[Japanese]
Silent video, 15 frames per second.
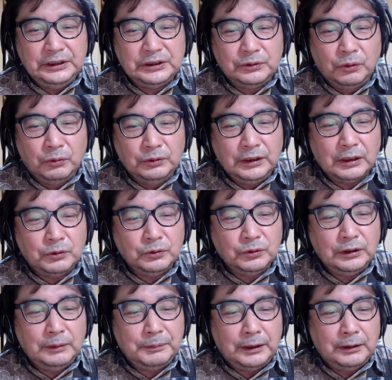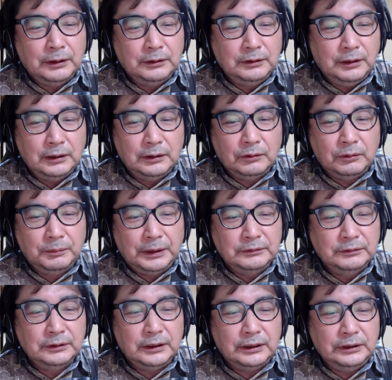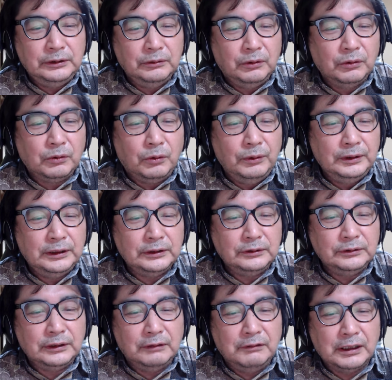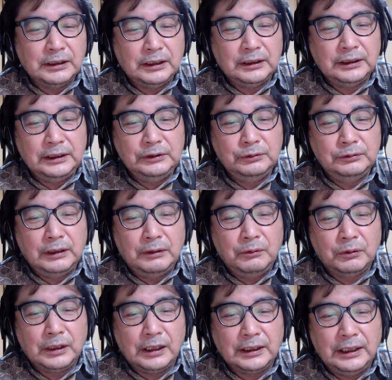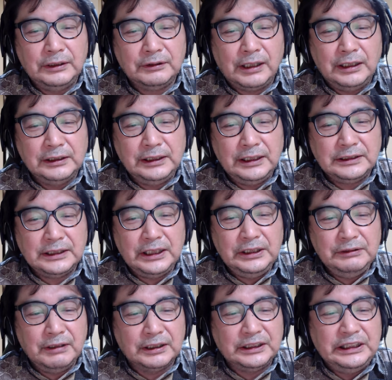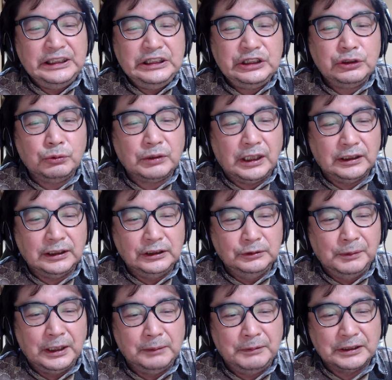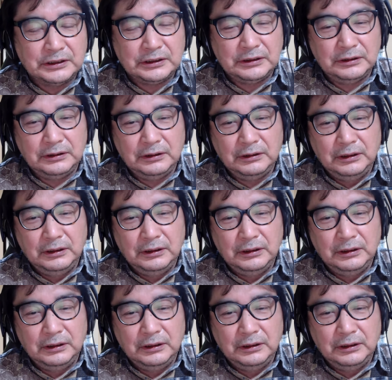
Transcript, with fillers: いつどんなことでバウンダリーを超えてくるかわからない不安を抱える関係性には緊張感が生まれます。